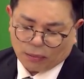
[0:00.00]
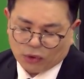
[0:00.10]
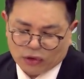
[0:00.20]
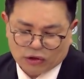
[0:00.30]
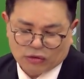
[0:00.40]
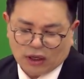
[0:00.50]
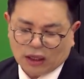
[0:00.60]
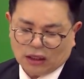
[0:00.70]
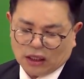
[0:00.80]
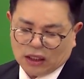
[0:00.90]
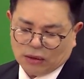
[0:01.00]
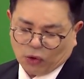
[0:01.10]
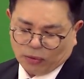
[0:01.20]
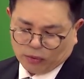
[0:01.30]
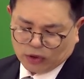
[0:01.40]
보는 순간
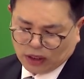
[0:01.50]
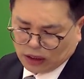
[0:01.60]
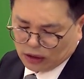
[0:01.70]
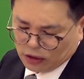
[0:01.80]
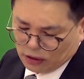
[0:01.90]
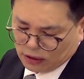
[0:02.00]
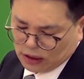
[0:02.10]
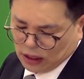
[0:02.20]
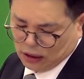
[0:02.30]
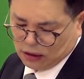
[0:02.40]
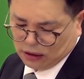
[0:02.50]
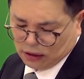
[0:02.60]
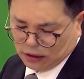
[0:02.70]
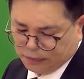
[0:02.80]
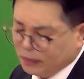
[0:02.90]
이십오 번 문제 있죠? 자,
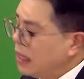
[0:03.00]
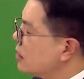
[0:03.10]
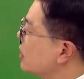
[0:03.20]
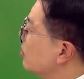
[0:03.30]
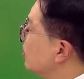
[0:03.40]
그래서 지금 이